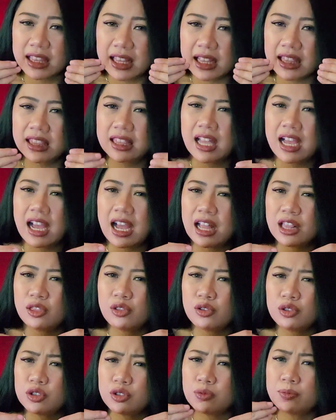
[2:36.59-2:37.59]
tentang
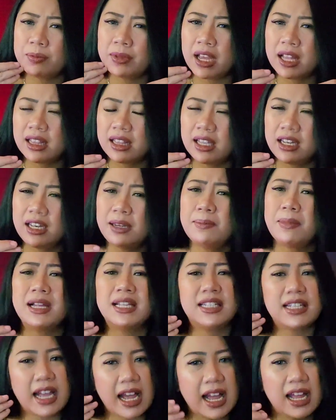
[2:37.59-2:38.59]
hantu Sumiati ini
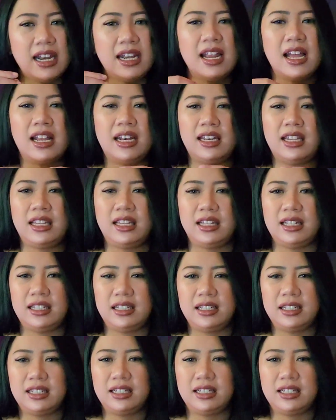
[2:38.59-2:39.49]
masih ada nih.